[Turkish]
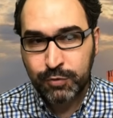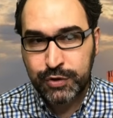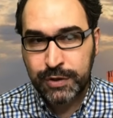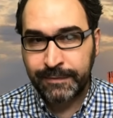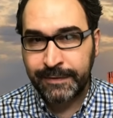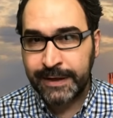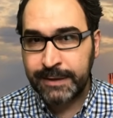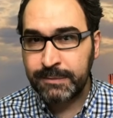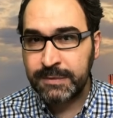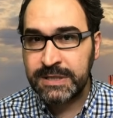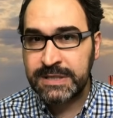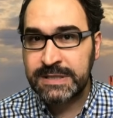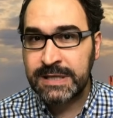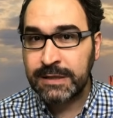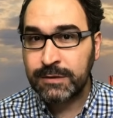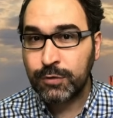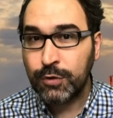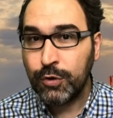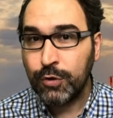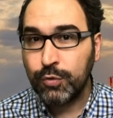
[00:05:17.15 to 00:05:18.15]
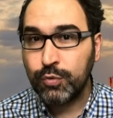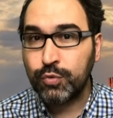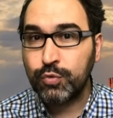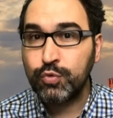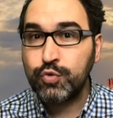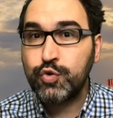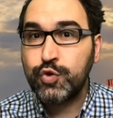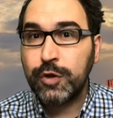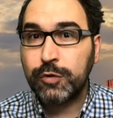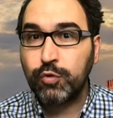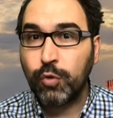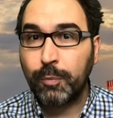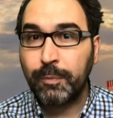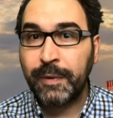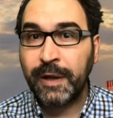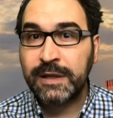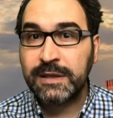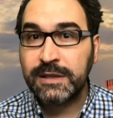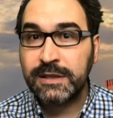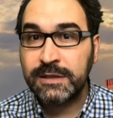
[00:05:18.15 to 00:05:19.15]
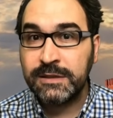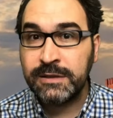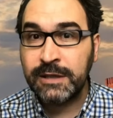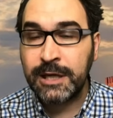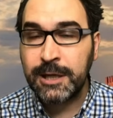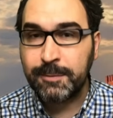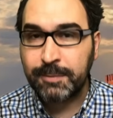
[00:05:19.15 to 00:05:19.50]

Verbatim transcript: Bu sefer bizzat Rusya topraklarında